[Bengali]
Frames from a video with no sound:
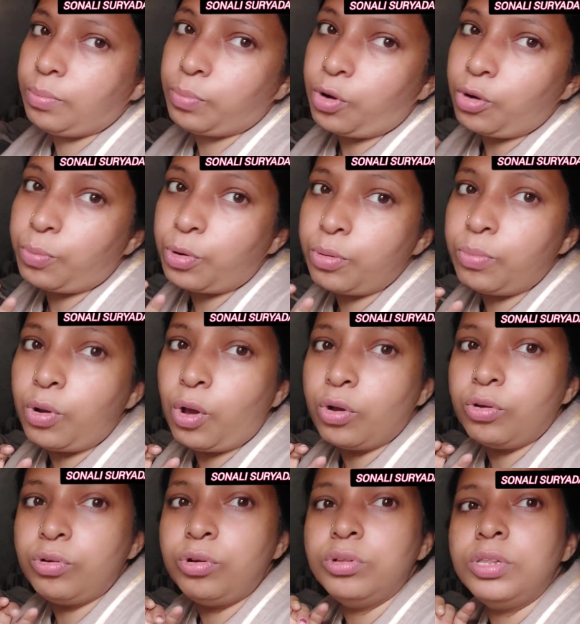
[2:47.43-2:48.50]
পরপর
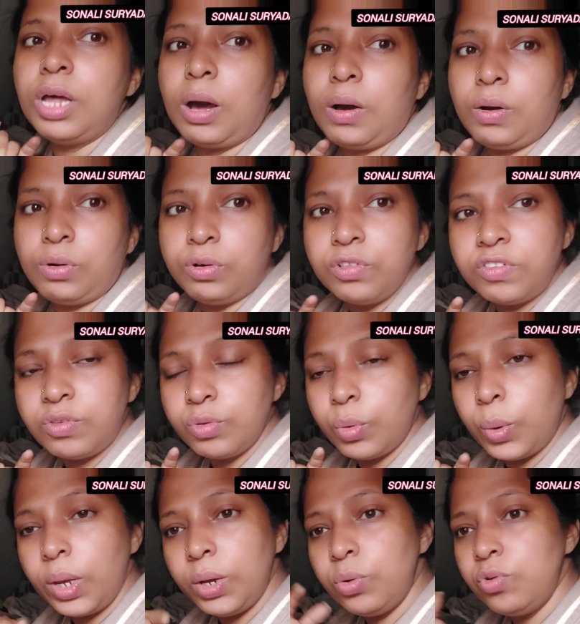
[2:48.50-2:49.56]
ব্লগগুলো দেওয়া
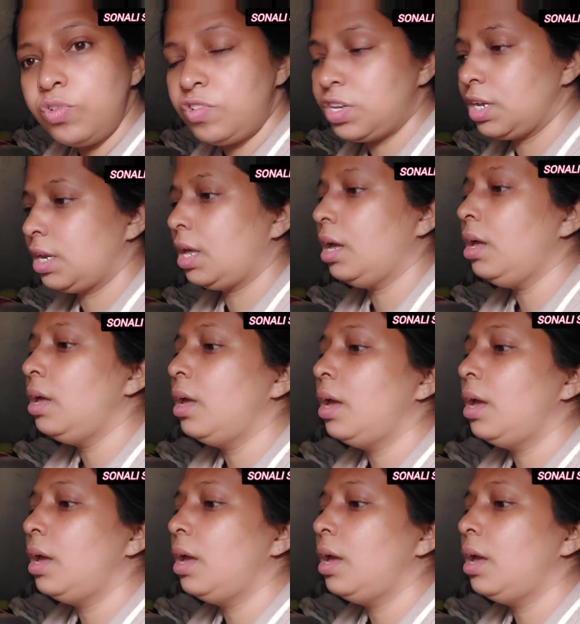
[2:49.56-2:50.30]
হয়ে উঠছে না